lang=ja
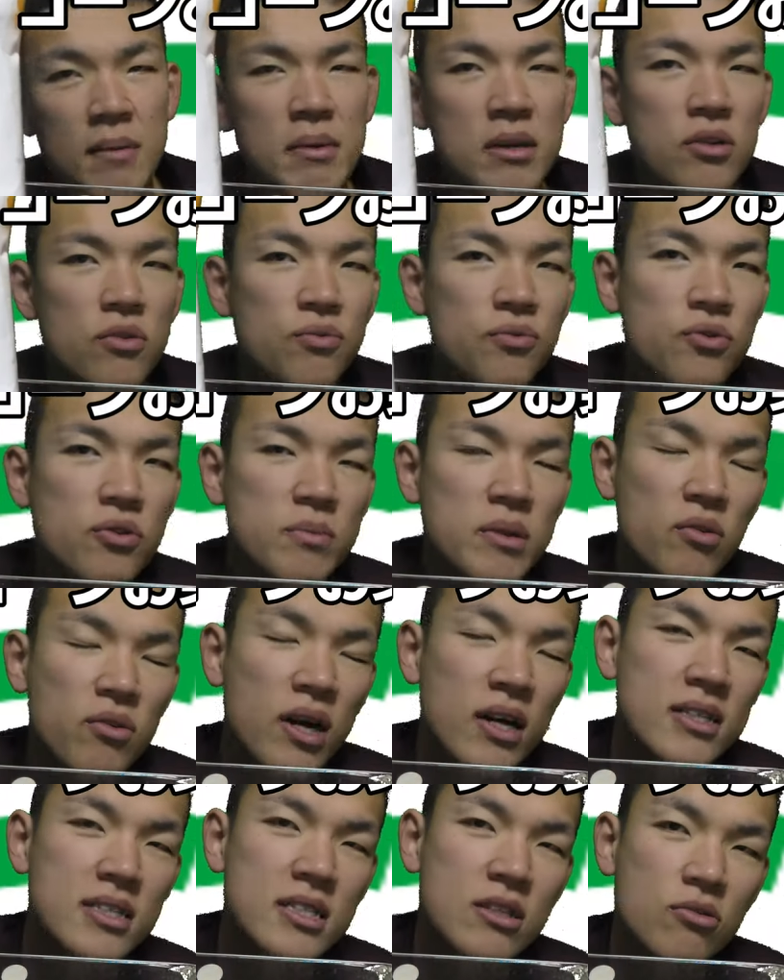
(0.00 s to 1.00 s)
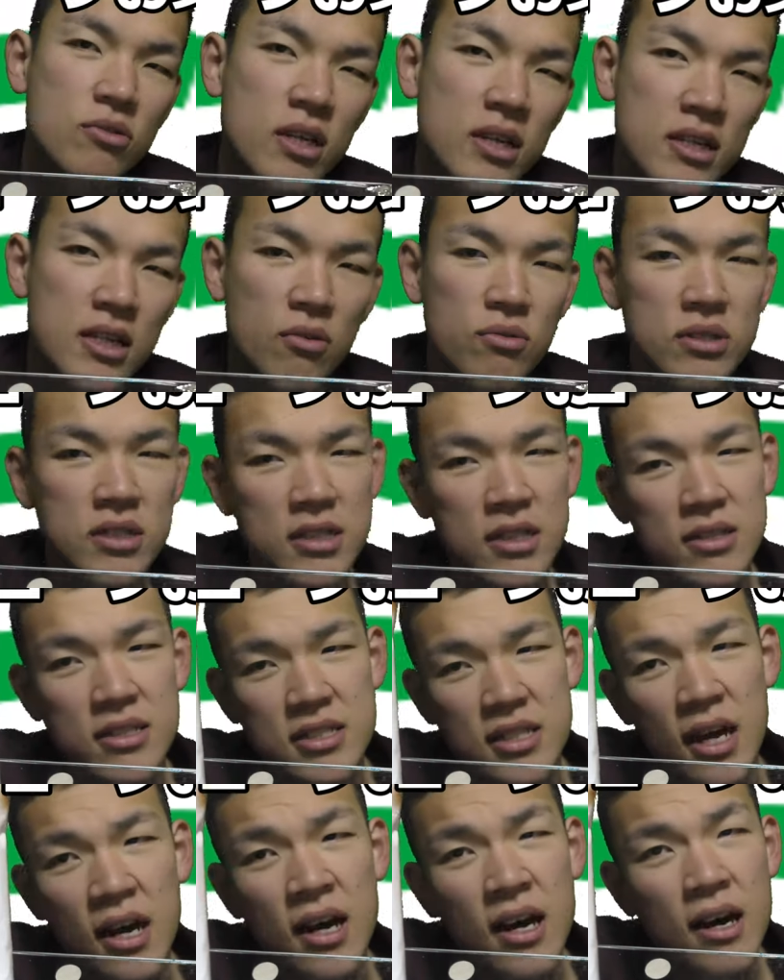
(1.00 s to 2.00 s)
メルの風味を感じることができて美味しかったんで
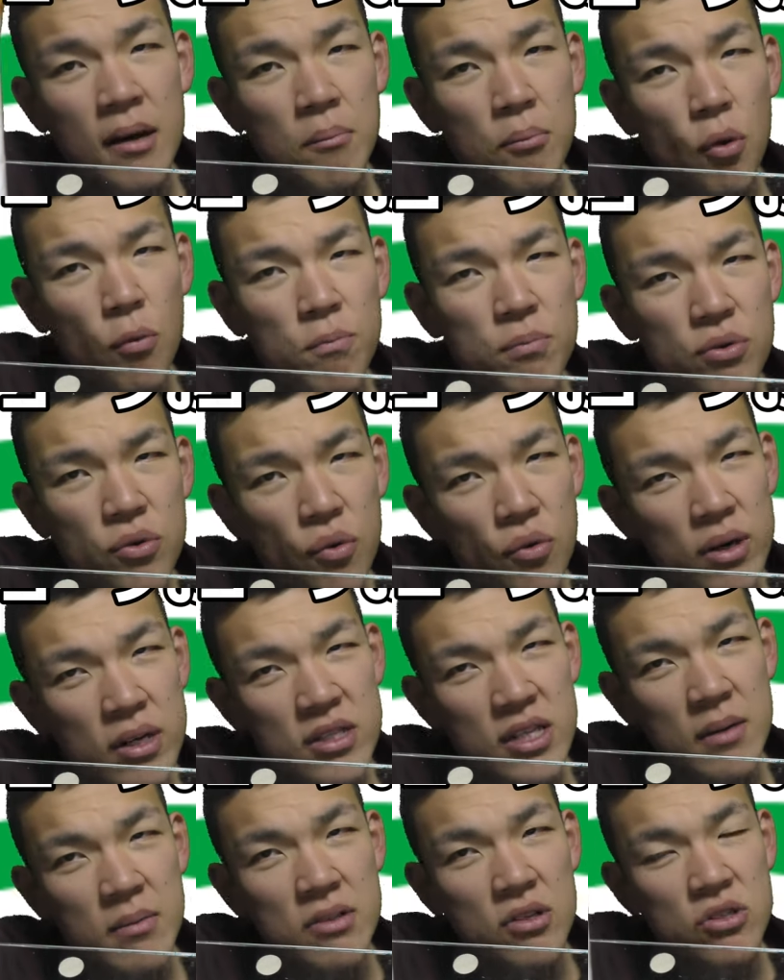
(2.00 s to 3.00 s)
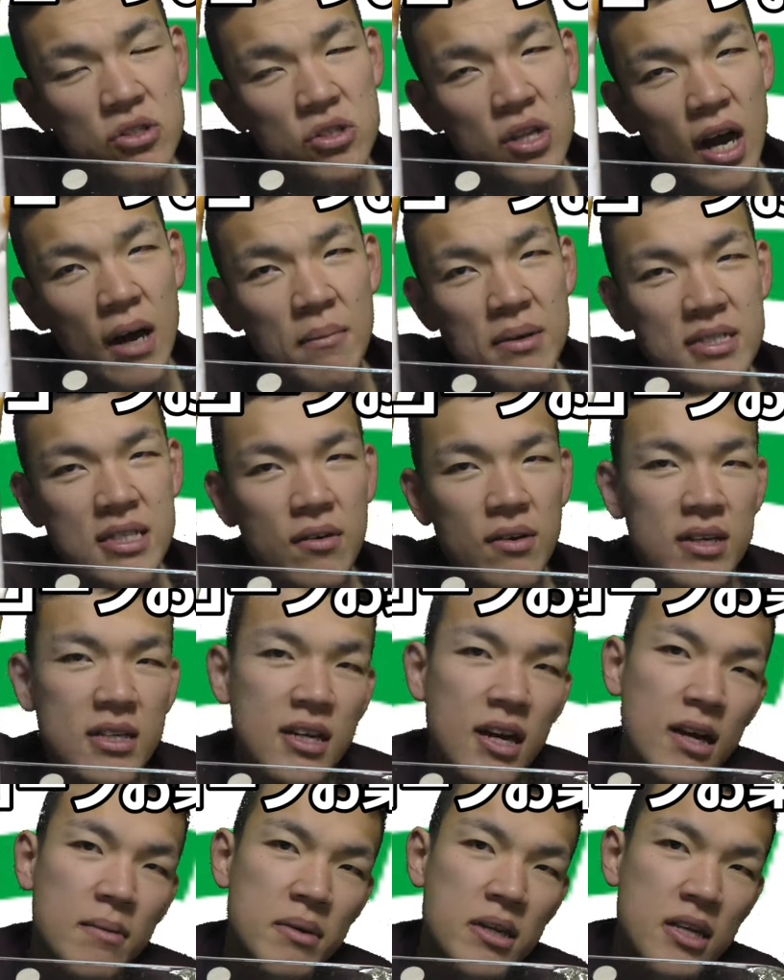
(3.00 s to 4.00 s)
すがポップコーンに比べるとちょっと甘さは
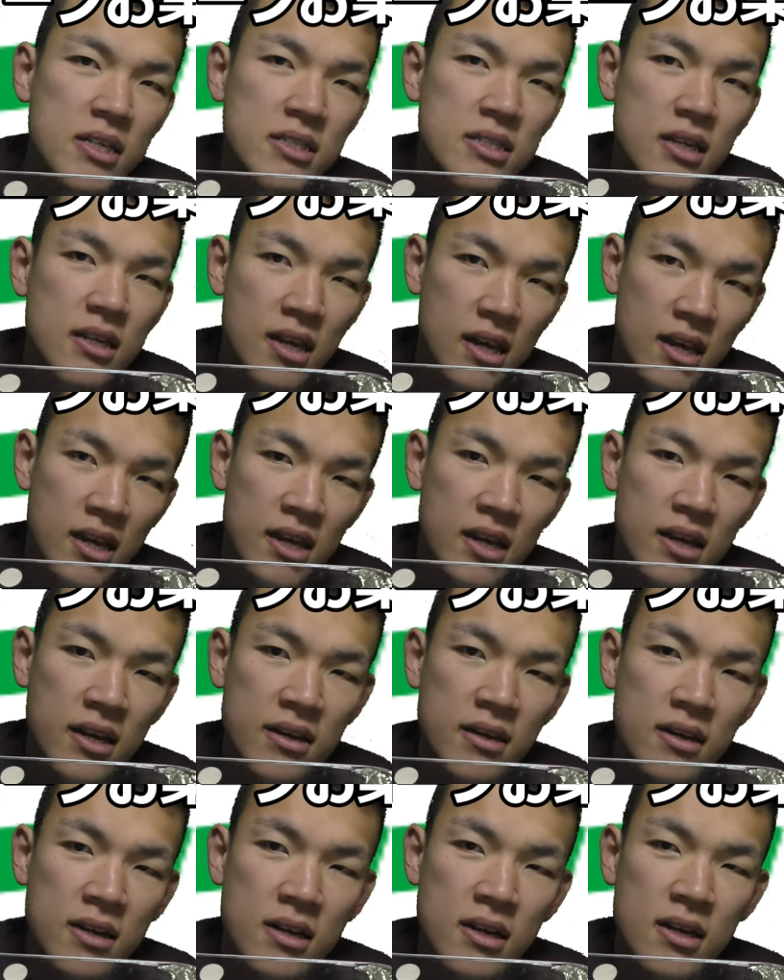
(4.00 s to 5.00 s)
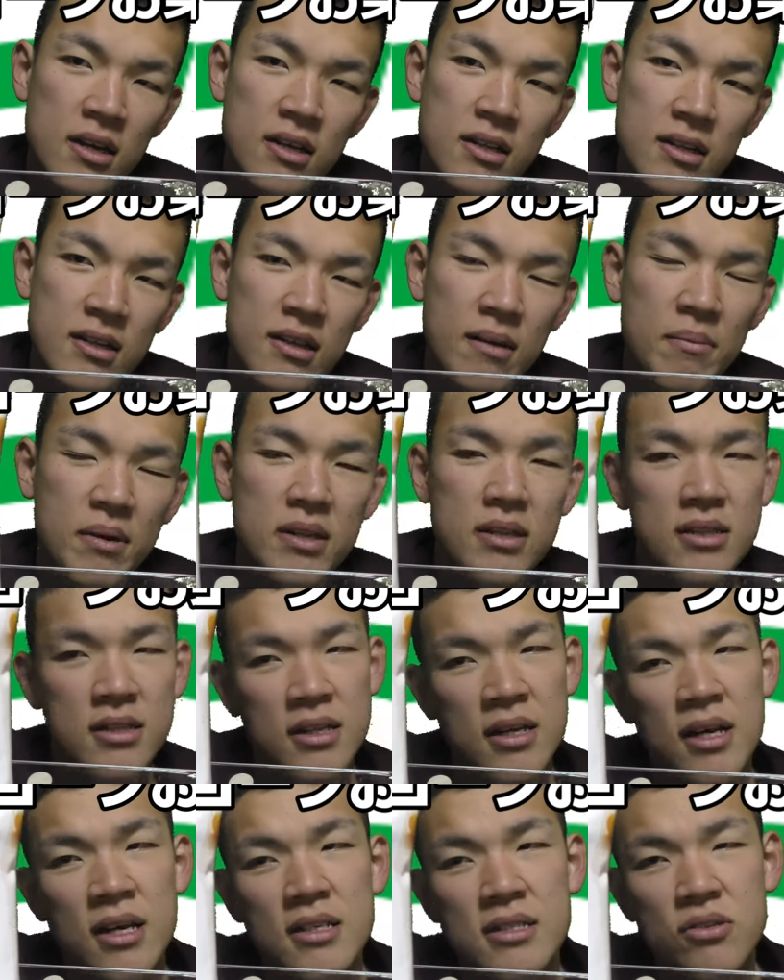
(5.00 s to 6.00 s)
控えめでしたねやっぱり
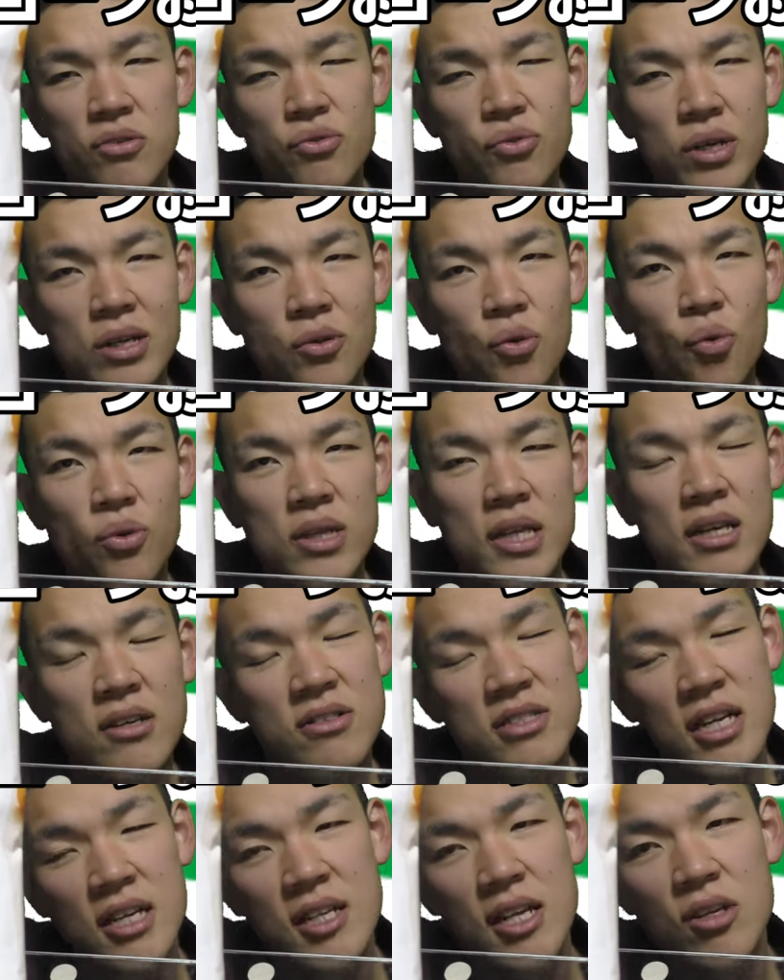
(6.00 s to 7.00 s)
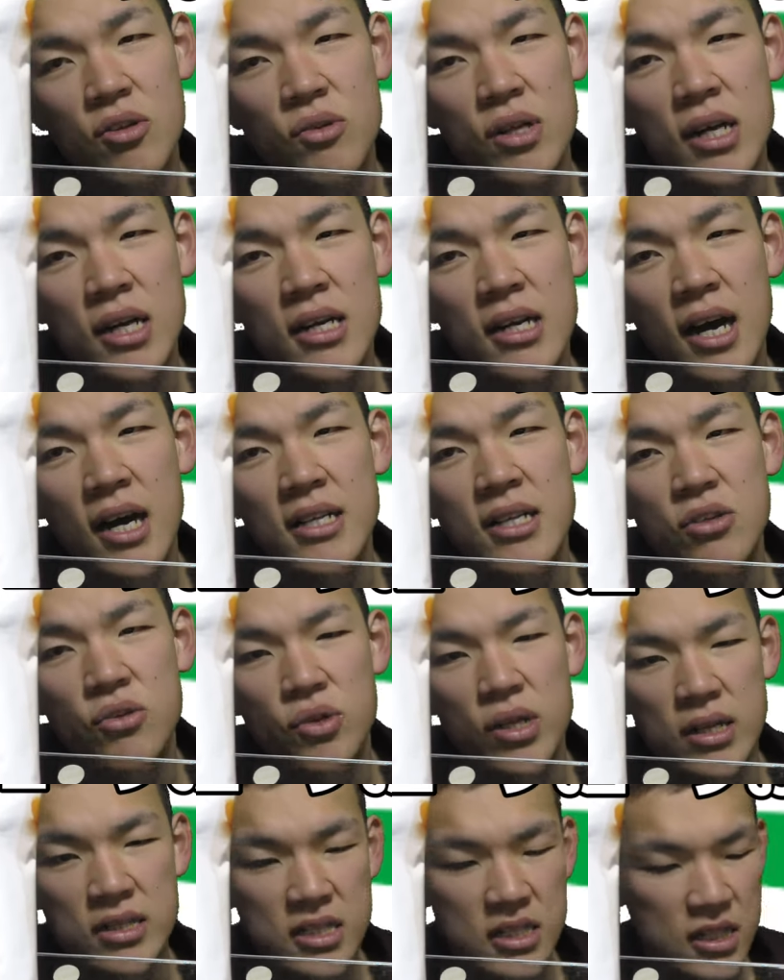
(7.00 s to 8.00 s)
外にコーティングされてるの中に入ってる
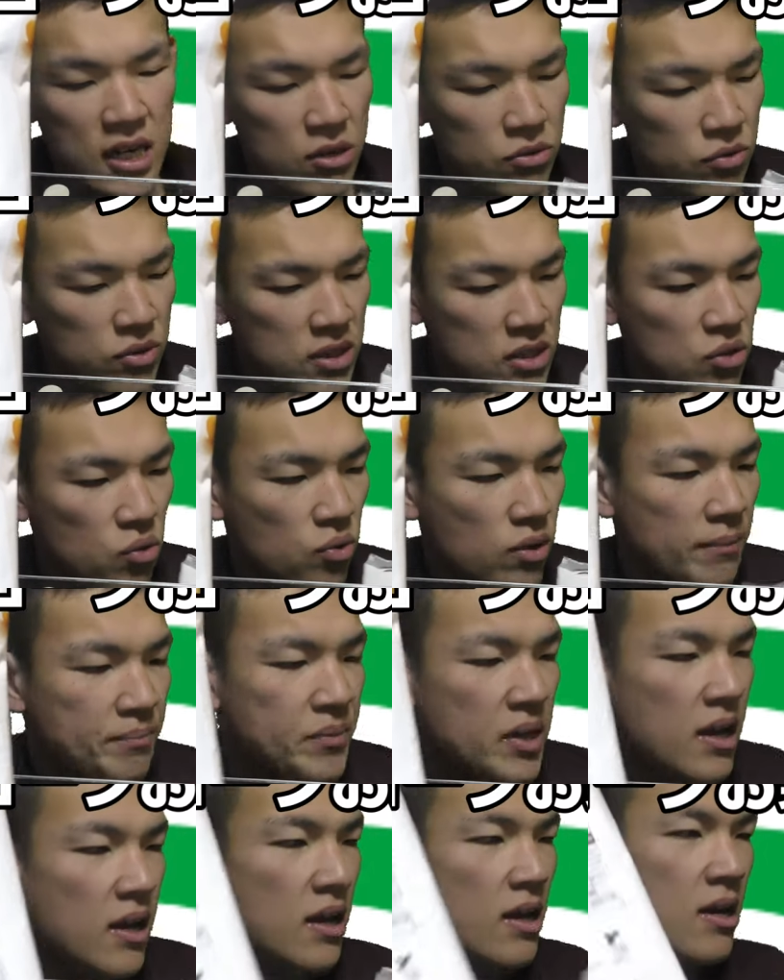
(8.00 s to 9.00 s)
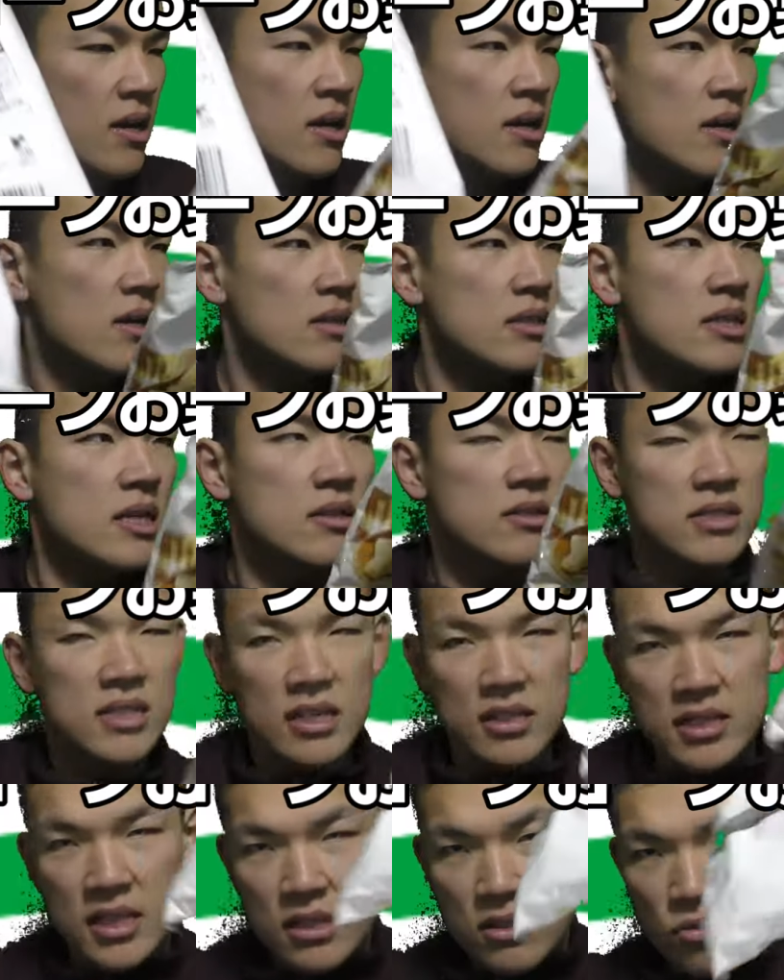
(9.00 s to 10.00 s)
のでは違うのでしょうかでこちらの
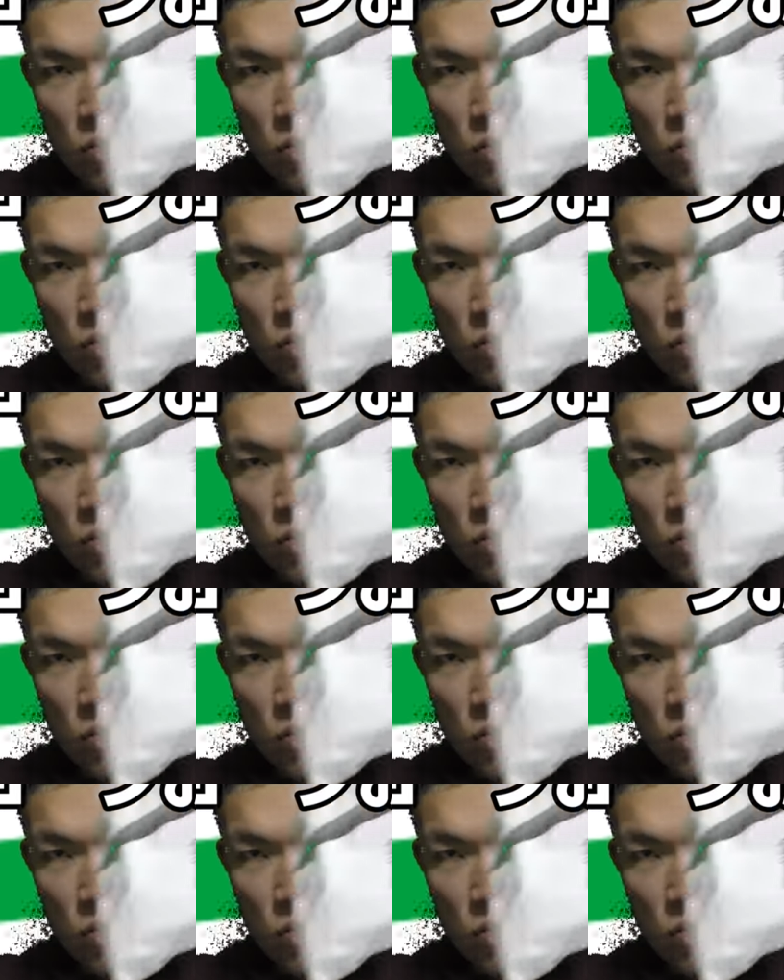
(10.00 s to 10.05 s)
サクサク